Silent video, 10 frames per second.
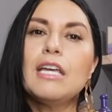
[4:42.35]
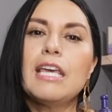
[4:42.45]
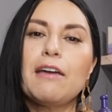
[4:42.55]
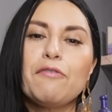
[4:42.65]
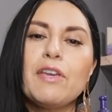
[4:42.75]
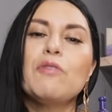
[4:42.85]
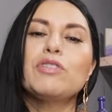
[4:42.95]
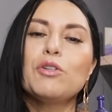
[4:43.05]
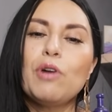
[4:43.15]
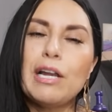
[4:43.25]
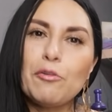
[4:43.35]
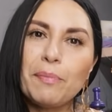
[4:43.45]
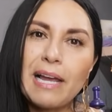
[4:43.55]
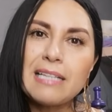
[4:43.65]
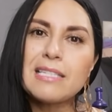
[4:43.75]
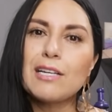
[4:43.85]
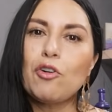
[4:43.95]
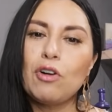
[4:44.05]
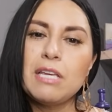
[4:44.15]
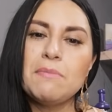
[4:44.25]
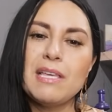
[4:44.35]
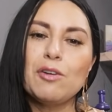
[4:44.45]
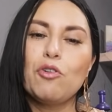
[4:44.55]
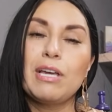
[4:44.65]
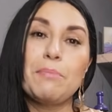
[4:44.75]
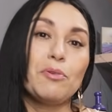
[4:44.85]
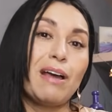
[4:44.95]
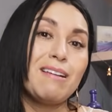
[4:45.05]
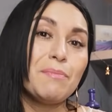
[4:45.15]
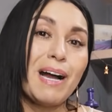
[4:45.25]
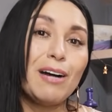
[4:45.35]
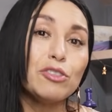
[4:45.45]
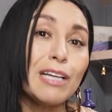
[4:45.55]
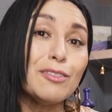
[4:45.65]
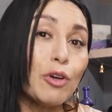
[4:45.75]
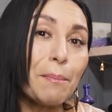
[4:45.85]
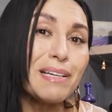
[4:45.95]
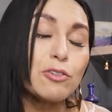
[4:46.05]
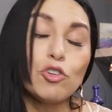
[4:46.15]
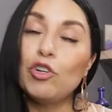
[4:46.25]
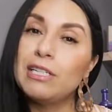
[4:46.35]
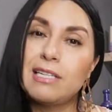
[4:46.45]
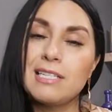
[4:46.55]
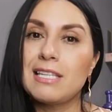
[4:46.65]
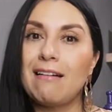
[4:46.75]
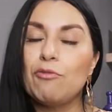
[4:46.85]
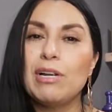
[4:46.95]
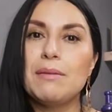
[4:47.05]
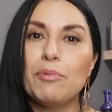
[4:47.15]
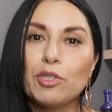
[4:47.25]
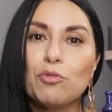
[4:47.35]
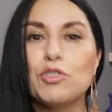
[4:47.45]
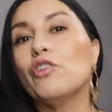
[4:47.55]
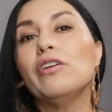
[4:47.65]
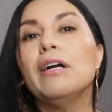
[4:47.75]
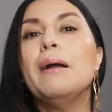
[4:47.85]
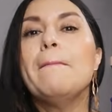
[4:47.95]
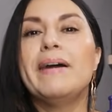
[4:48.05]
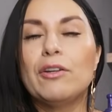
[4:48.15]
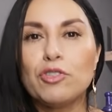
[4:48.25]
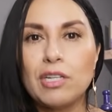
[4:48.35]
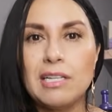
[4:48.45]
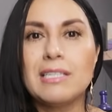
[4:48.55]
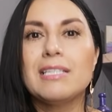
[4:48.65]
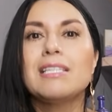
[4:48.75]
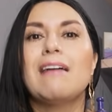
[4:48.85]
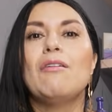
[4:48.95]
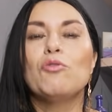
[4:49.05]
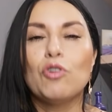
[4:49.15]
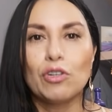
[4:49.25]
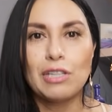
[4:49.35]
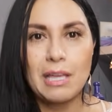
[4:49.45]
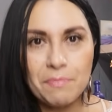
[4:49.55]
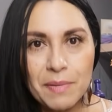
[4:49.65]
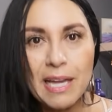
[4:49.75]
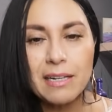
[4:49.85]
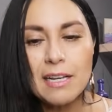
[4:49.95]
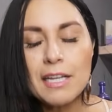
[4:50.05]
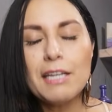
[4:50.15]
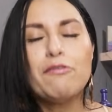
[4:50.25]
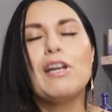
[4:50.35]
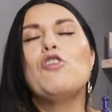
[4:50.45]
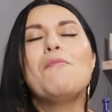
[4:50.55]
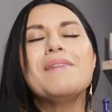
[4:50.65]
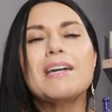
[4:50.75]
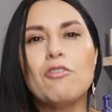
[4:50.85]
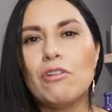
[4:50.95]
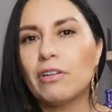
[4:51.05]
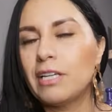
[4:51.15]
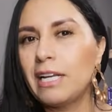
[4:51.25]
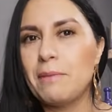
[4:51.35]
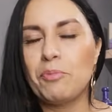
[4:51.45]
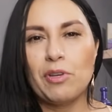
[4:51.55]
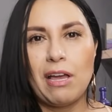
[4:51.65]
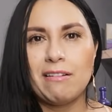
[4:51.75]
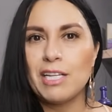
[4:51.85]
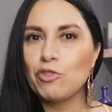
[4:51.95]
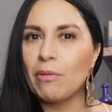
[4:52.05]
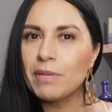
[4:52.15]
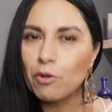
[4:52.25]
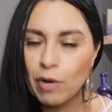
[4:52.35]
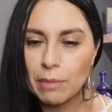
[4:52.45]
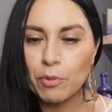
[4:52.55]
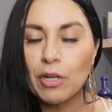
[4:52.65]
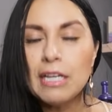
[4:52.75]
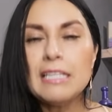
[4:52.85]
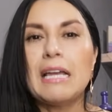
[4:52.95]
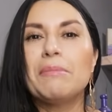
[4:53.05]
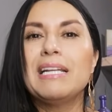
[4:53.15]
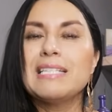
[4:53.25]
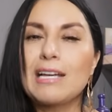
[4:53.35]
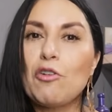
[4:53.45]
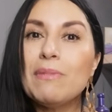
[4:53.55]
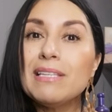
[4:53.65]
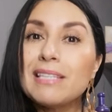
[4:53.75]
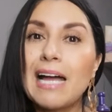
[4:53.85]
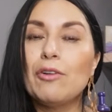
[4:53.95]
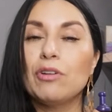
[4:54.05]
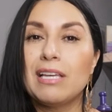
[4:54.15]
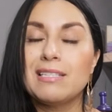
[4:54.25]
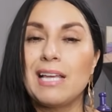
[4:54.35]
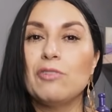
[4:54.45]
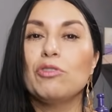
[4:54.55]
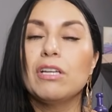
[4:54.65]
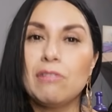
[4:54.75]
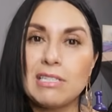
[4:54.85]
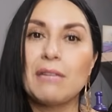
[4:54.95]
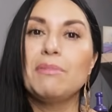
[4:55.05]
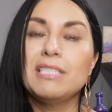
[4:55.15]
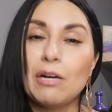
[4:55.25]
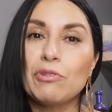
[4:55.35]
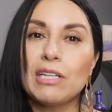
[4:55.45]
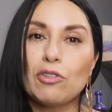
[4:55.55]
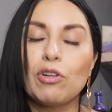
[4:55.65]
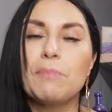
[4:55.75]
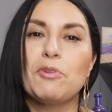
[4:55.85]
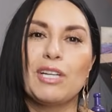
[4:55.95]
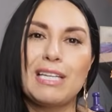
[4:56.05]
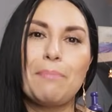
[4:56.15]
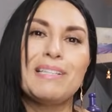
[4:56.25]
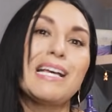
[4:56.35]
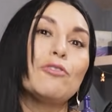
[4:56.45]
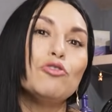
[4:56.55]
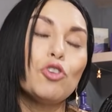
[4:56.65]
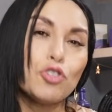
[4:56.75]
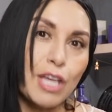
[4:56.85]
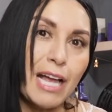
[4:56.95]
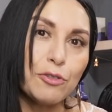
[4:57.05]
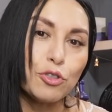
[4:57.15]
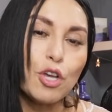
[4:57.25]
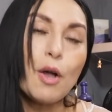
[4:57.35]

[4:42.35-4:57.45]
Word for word: que fui a un cirujano plástico y me dijo que por haber bajado tanto de peso no necesitaba una liposucción, pero sí necesitaba un corte de piel. Y fue lo mejor que le pude haber hecho a mi cuerpo. También les he comentado que este año quiero hacerme ya un retoque porque ya pasaron 12 años.